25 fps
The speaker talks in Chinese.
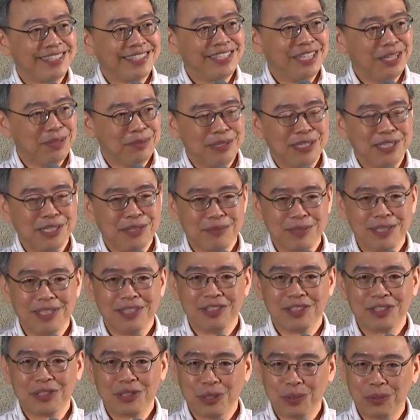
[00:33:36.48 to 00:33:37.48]
课本里
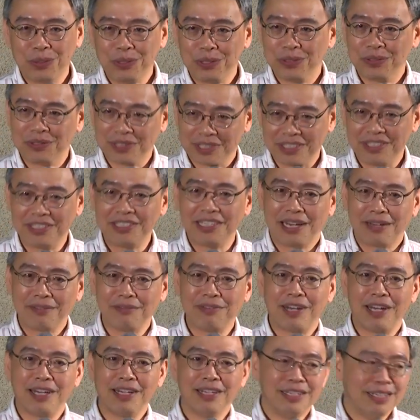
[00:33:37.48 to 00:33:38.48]
面都会有这个想
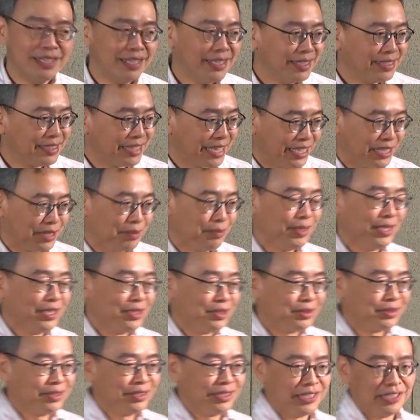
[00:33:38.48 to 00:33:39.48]
法在里面，
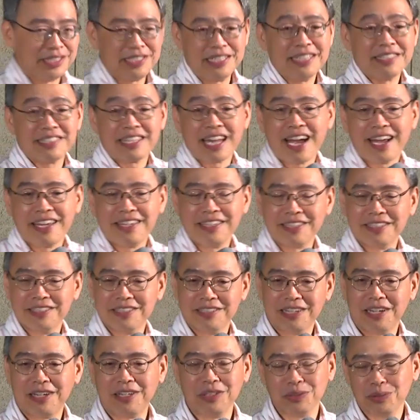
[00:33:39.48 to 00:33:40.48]
就是你先猜一
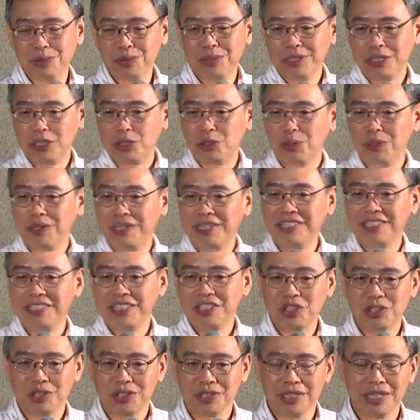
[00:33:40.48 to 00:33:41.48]
个，然后如果你做了一
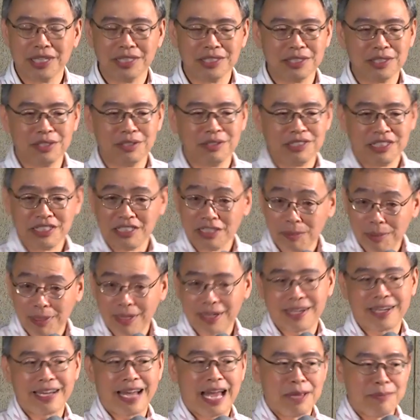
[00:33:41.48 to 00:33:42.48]
些实验之后，你就
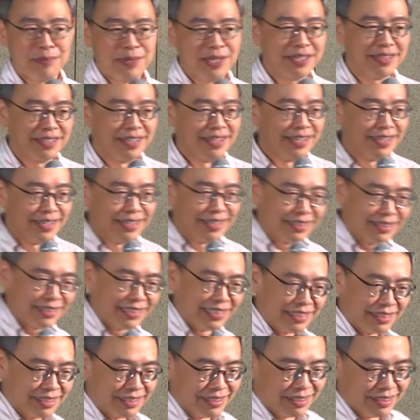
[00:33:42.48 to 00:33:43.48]
要改变
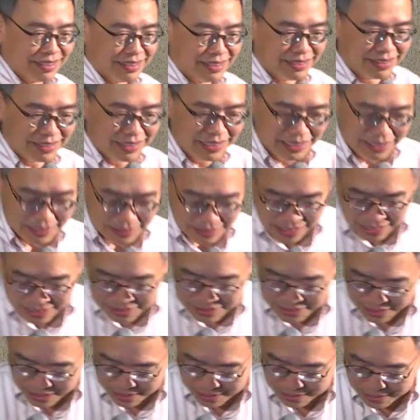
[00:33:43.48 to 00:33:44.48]
你的你的猜
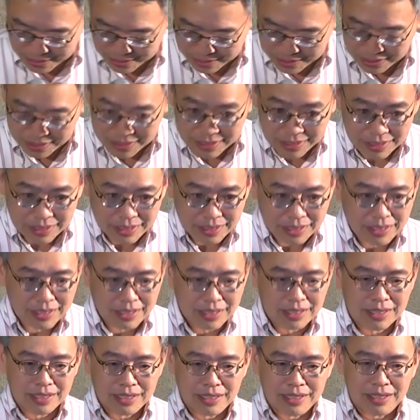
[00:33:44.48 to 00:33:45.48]
想。
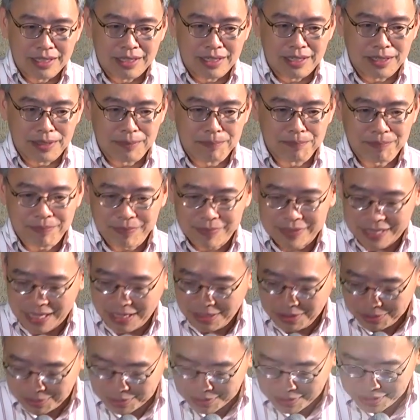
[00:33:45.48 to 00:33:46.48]
嗯，
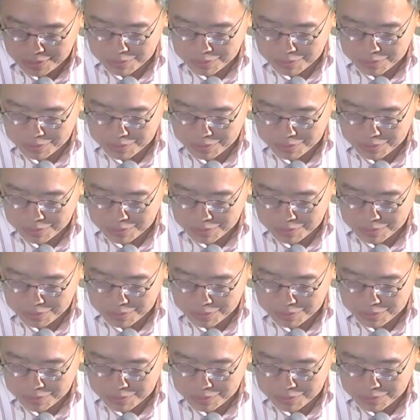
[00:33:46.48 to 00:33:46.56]
然后